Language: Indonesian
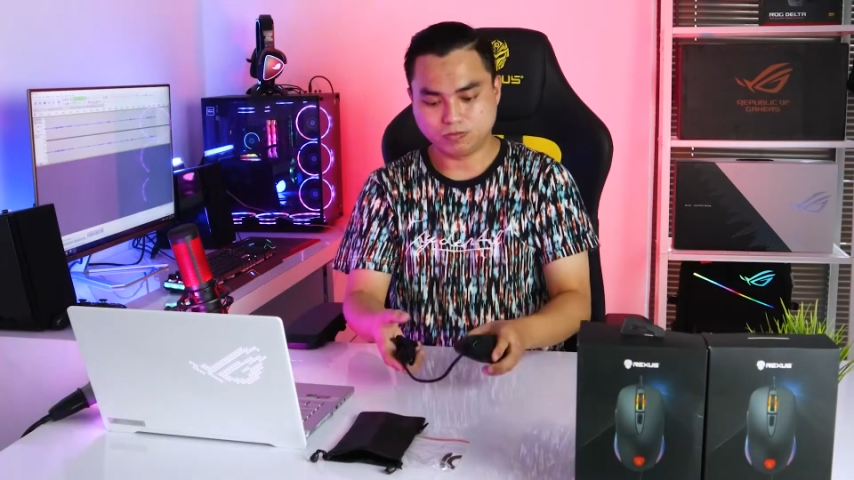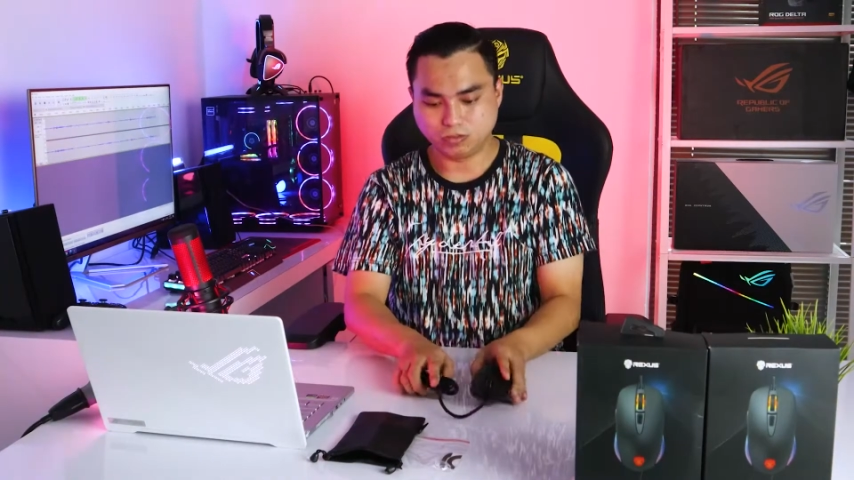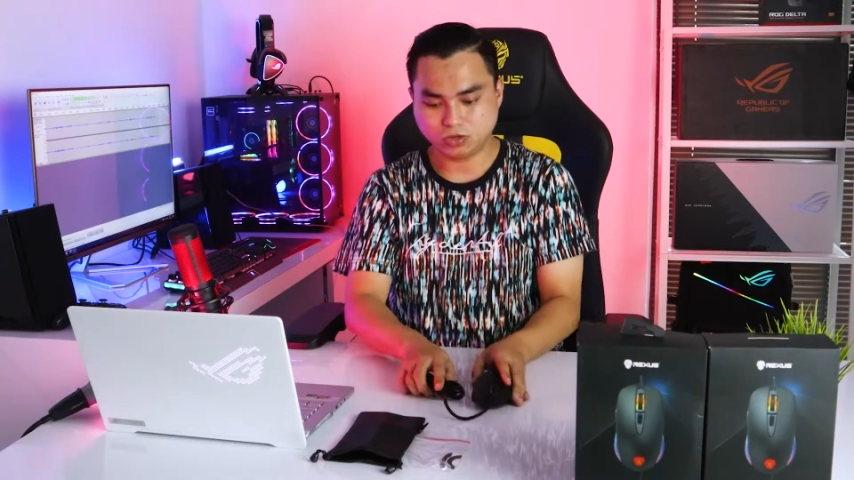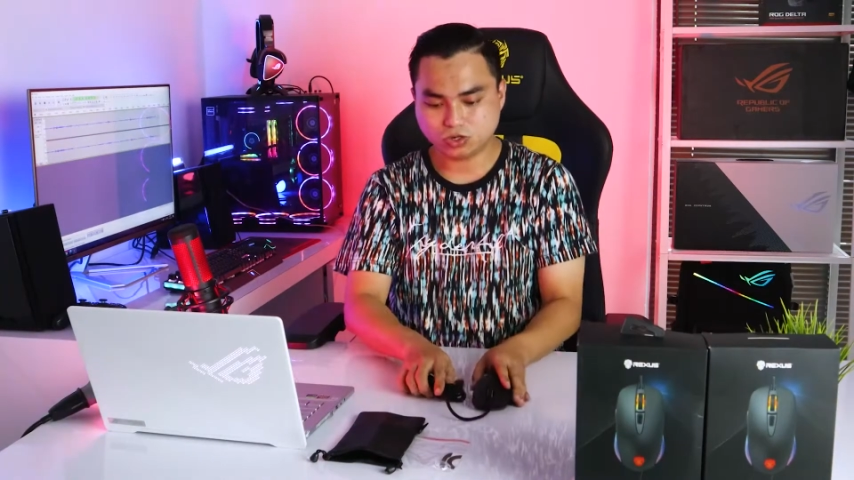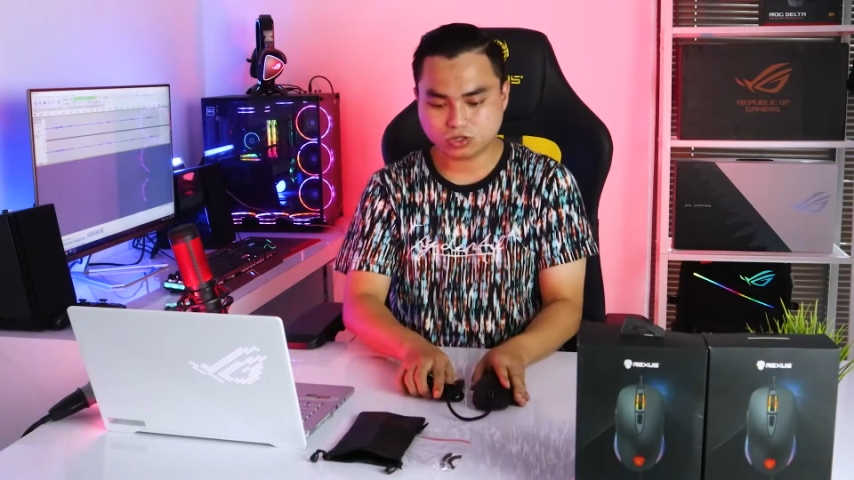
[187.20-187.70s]

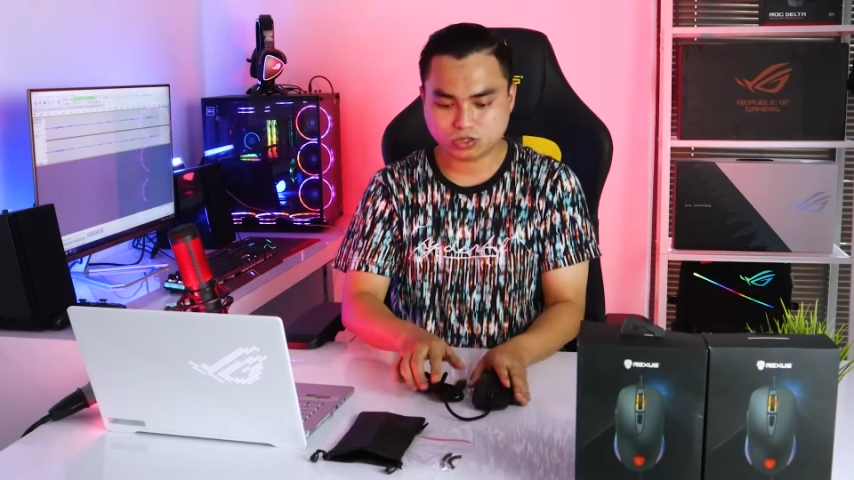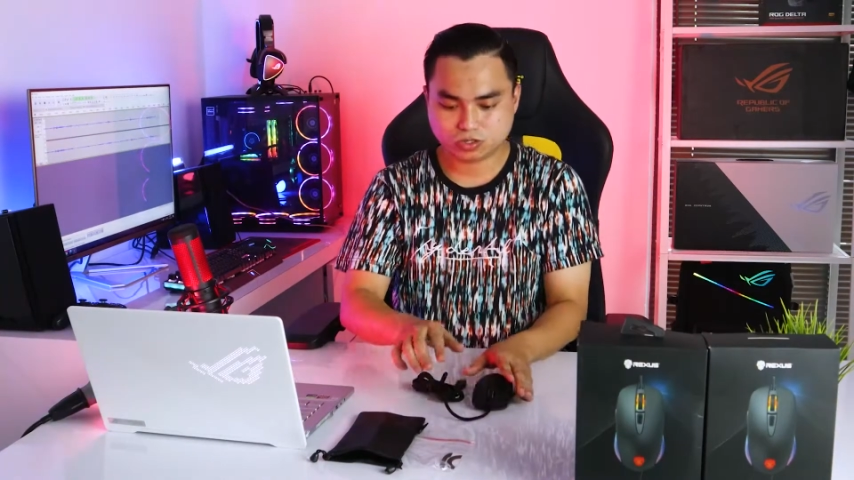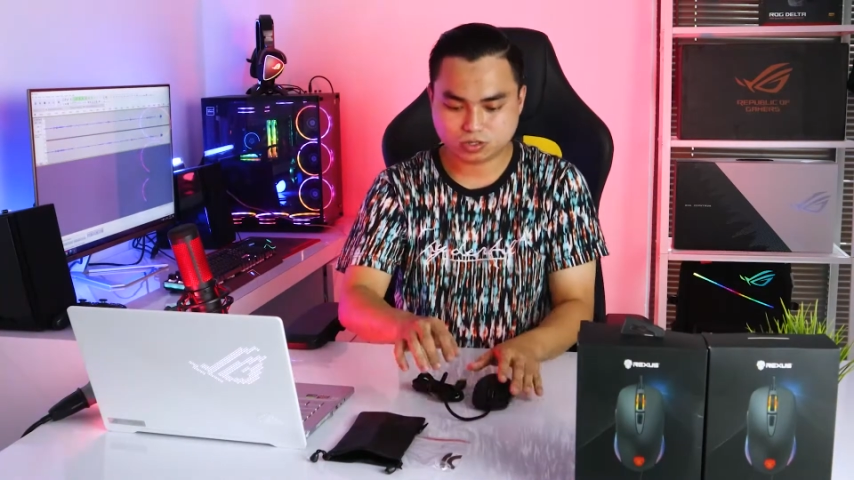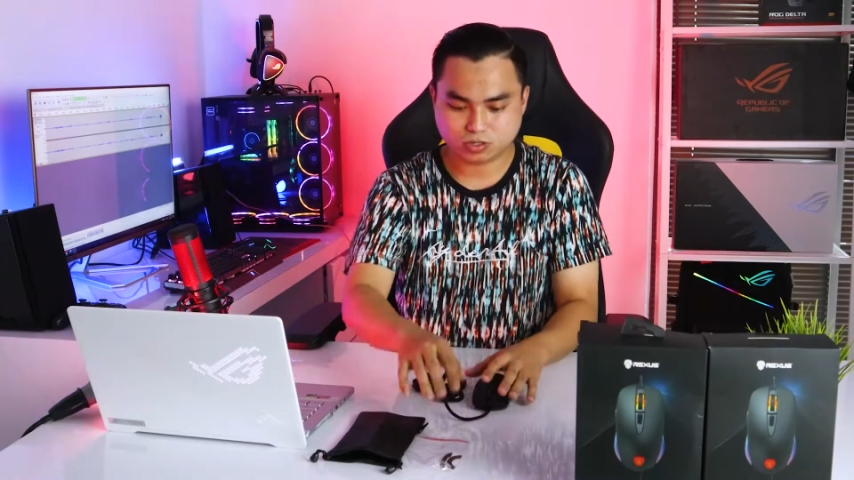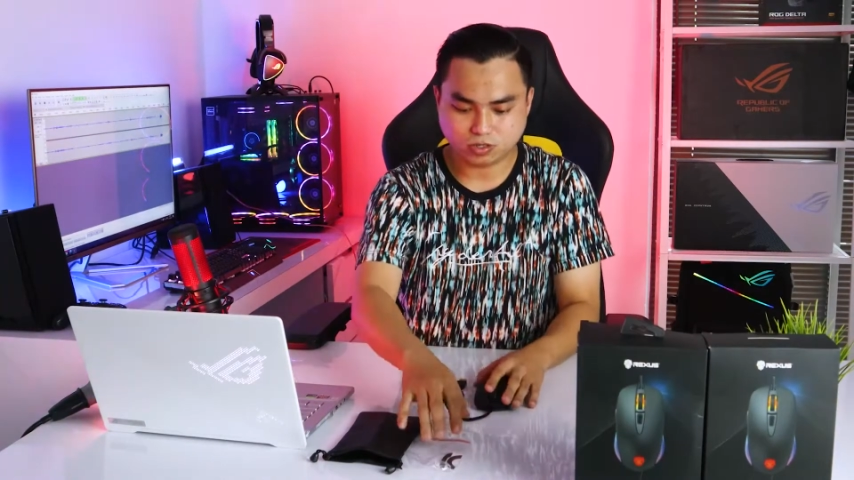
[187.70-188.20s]

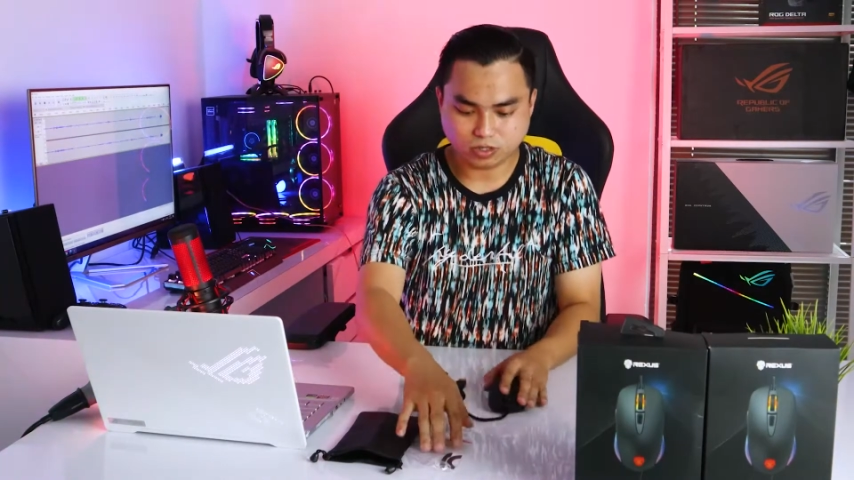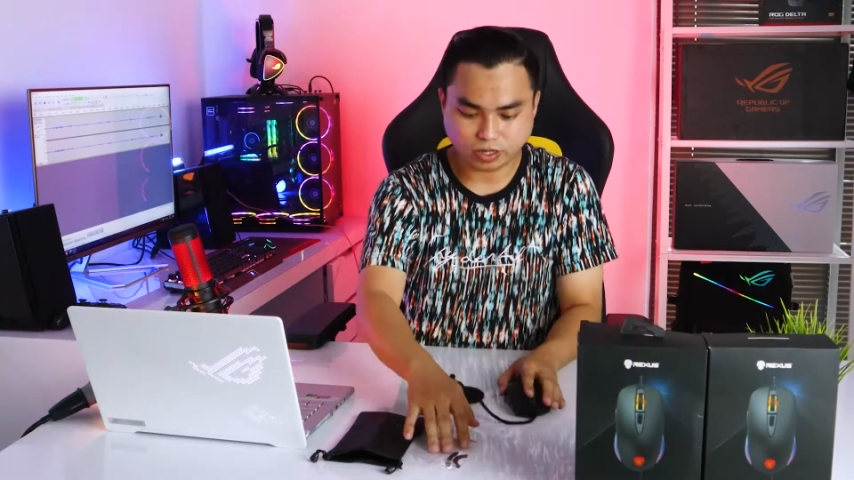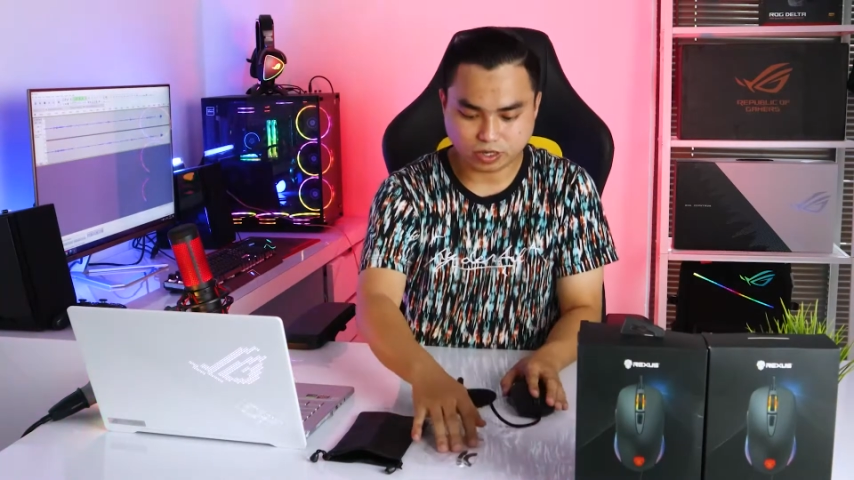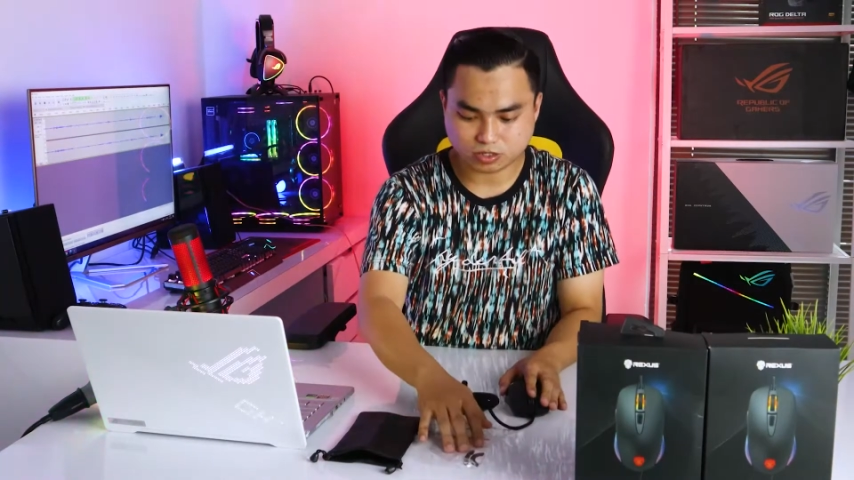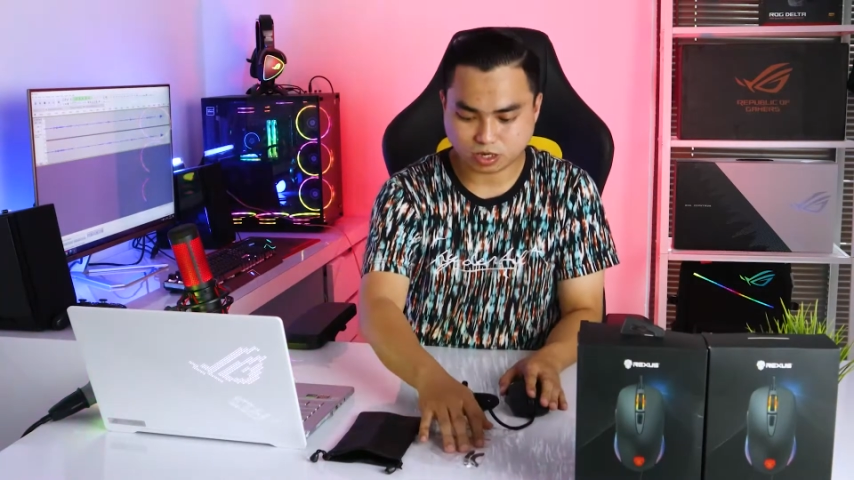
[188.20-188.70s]
Mouse,
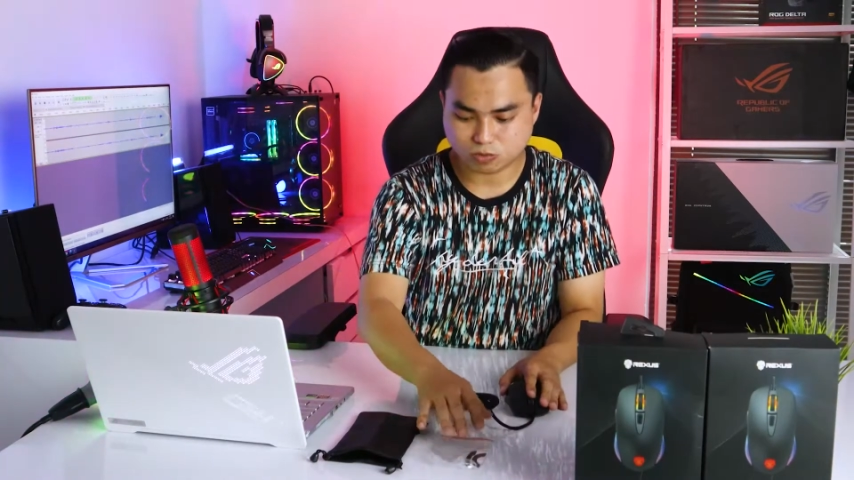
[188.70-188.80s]
Extreme